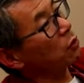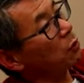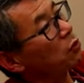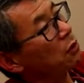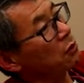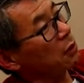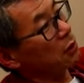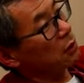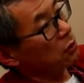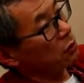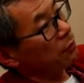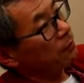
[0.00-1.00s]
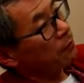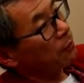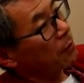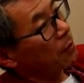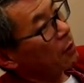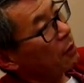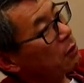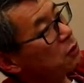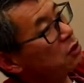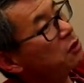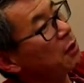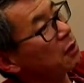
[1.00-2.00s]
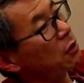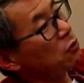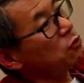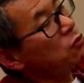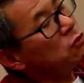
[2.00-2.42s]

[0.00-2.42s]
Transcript: だと思ってるわけですよ全て